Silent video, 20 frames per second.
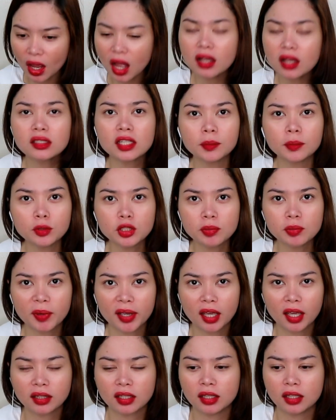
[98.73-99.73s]
Ang sarap ng
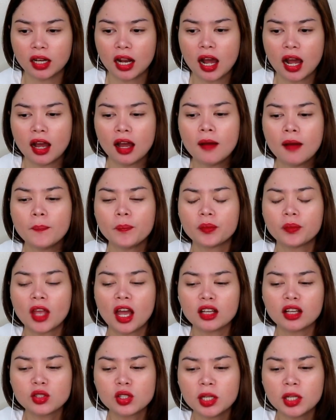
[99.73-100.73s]
spaghetti nila.
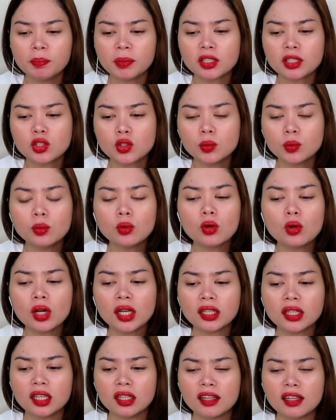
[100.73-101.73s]
Actually, pag subok ko
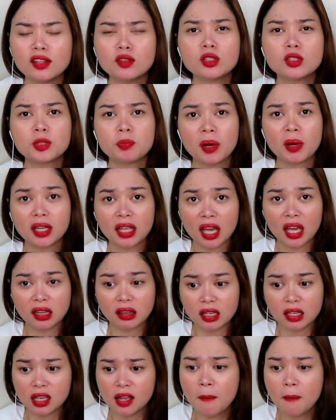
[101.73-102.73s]
kanina ng
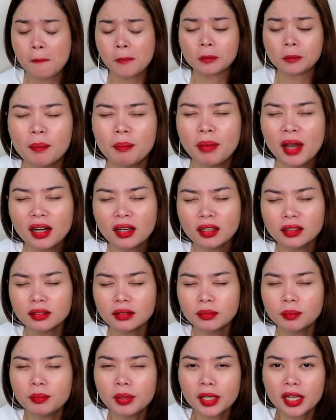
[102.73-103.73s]
spaghetti,
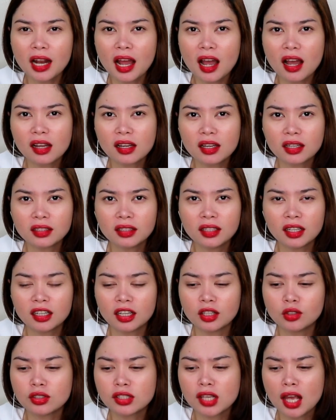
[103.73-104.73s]
parang bigla agad
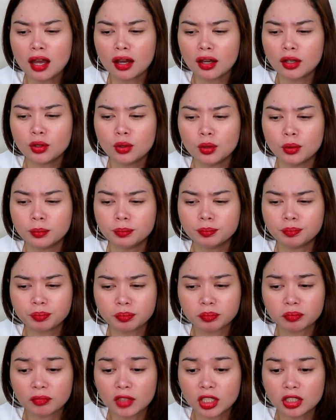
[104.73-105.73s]
nag-ano sa akin yung
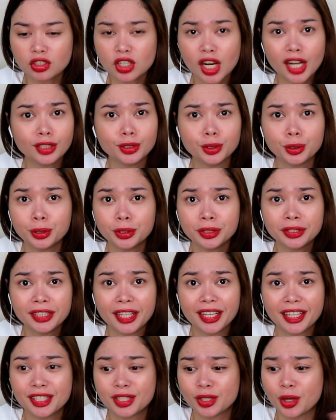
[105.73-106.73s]
childhood
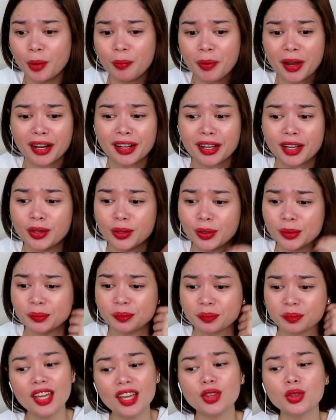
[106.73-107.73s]
days ko. Parang ganun.
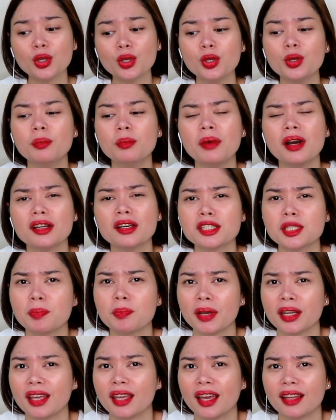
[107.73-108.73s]
Ito yung mga
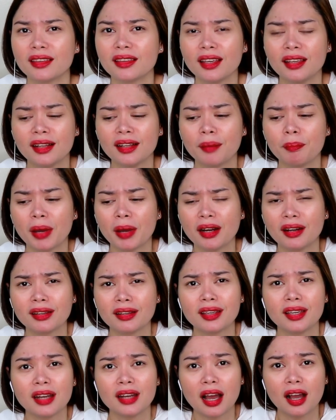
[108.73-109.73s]
spaghetti na
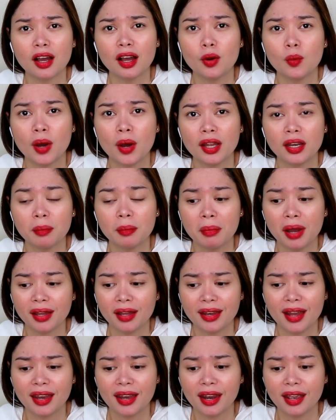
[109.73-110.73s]
parang ginagawa ng mga
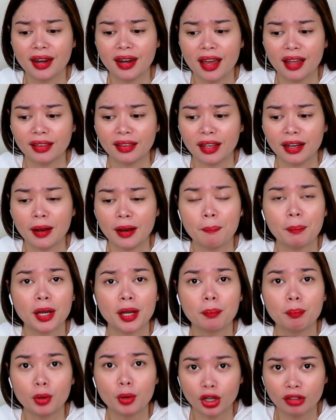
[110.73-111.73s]
nanay natin, na
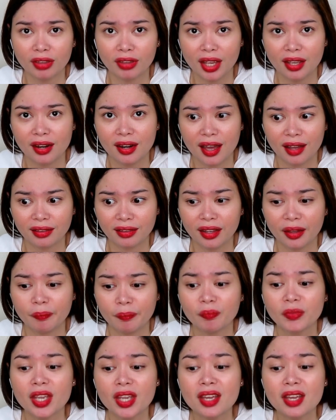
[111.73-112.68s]
pag-birthday natin.